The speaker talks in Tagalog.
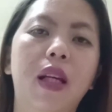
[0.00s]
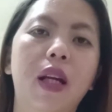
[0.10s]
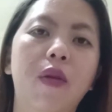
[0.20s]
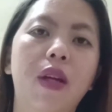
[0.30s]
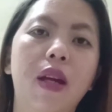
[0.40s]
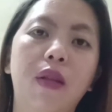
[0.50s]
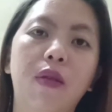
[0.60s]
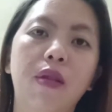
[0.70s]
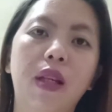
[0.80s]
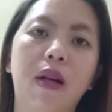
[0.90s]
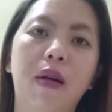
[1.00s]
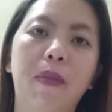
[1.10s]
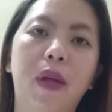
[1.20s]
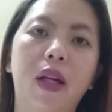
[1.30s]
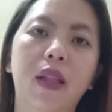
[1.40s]
kayo hiyang dun sa
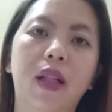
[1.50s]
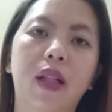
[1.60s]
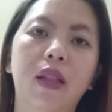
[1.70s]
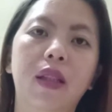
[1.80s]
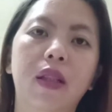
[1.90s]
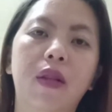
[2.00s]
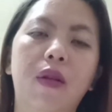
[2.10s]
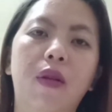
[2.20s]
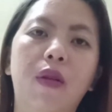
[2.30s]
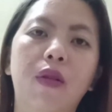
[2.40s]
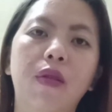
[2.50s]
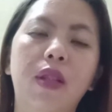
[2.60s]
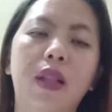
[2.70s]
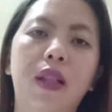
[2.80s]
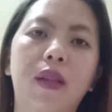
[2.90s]
product or dun
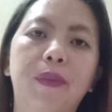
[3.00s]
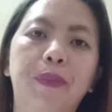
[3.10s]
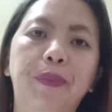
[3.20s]
sa